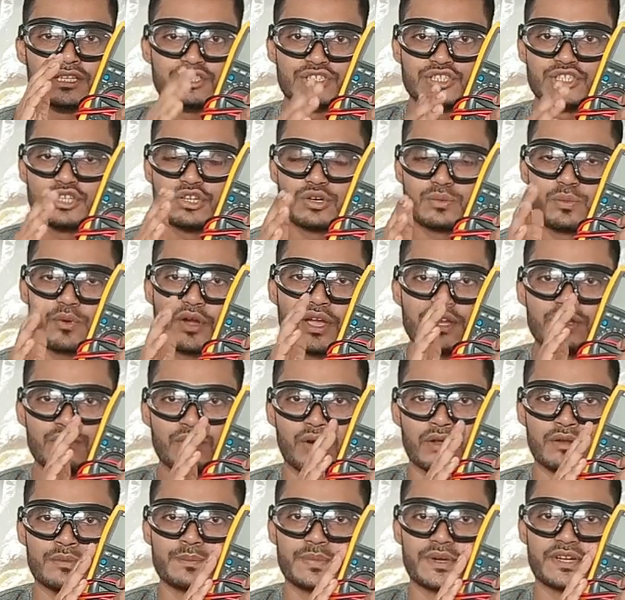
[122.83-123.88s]
जीरो पॉइंट
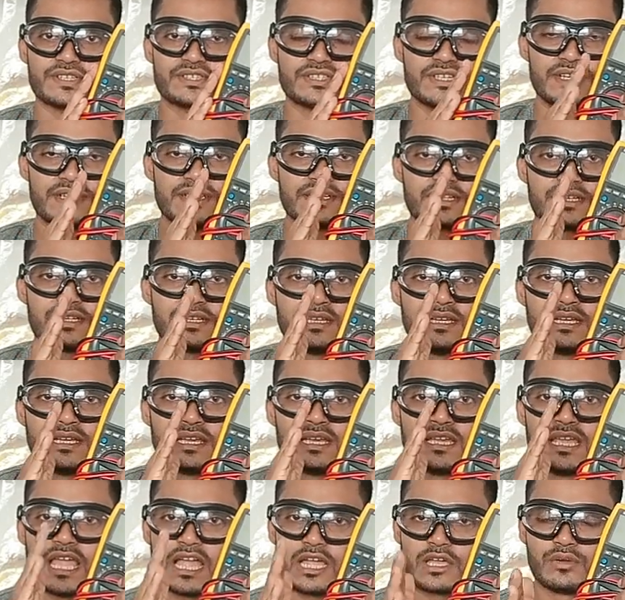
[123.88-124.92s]
वन परसेंट
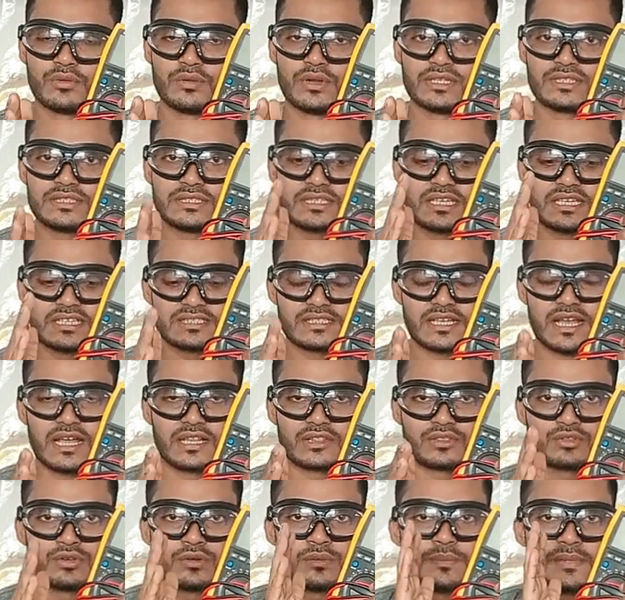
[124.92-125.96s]
एक्यूरेसी के
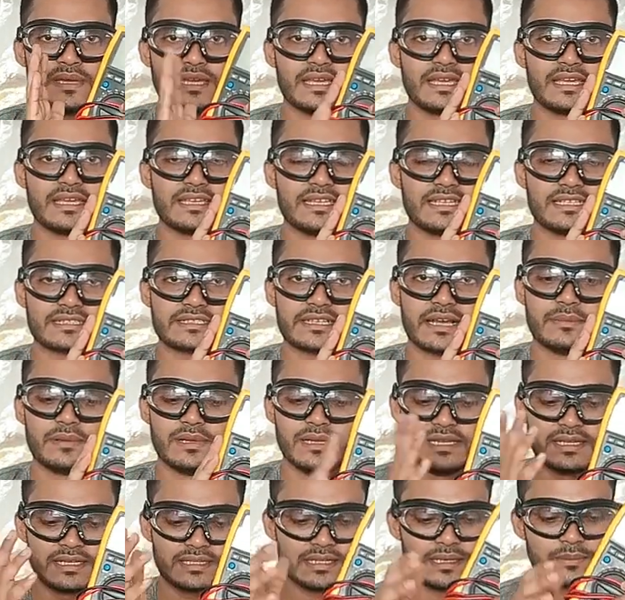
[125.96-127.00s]
साथ तो मैं इसका भी
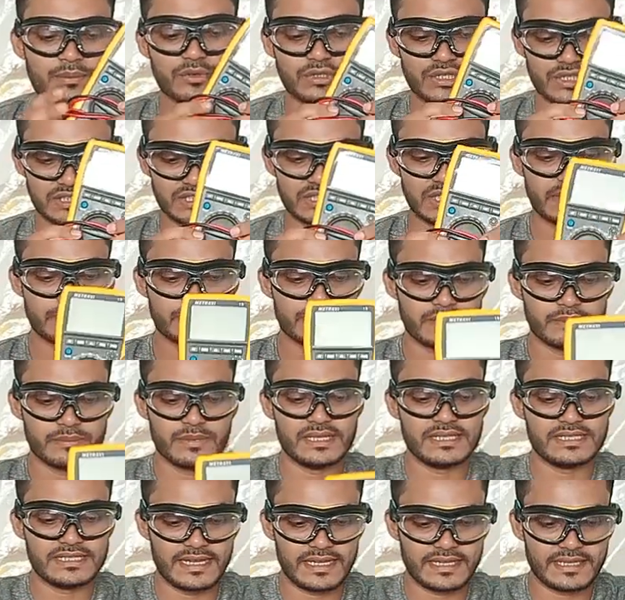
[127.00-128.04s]
लिंक आपको डिस्क्रिप्शन
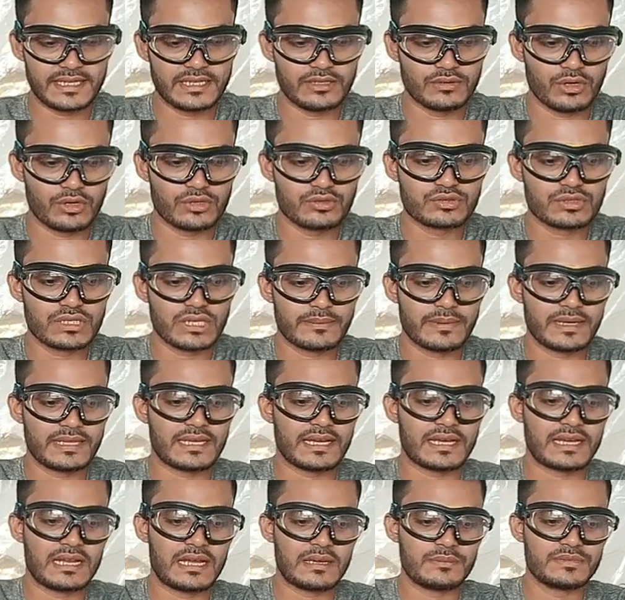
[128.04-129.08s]
मिल जाएंगे और उसके बाद
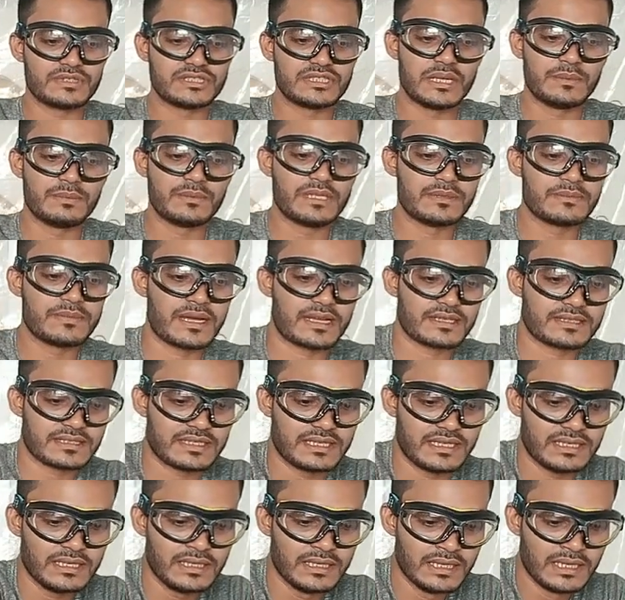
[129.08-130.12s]
अगर हम सेफ्टी मास्क
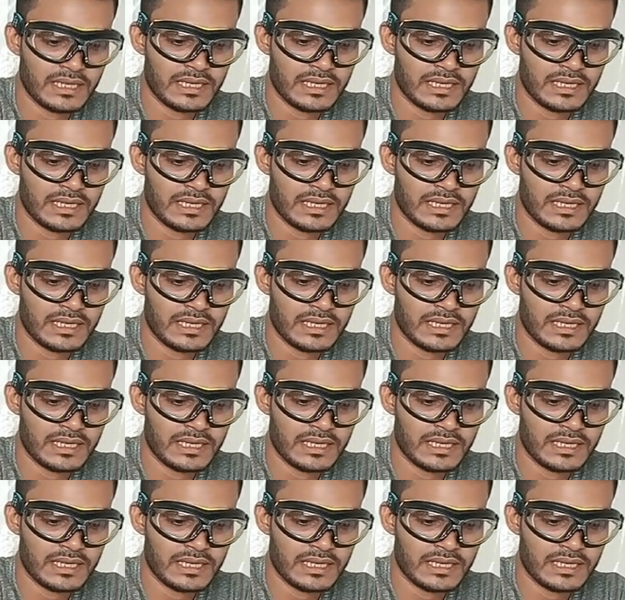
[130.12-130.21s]
की